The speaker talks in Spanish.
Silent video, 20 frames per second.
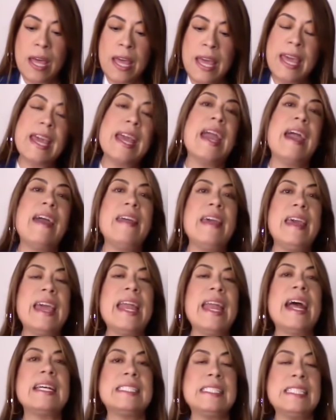y que
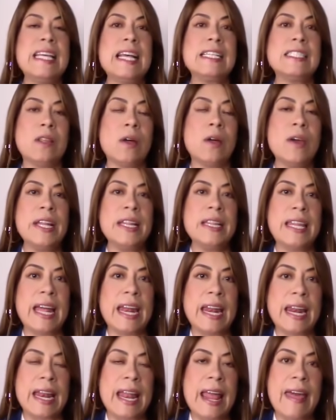dijera, sí estoy
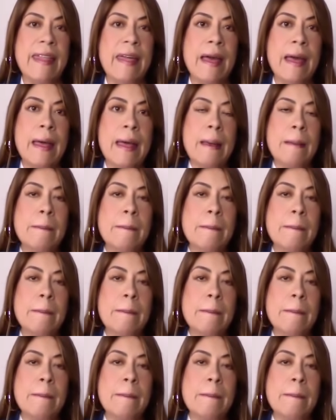internada,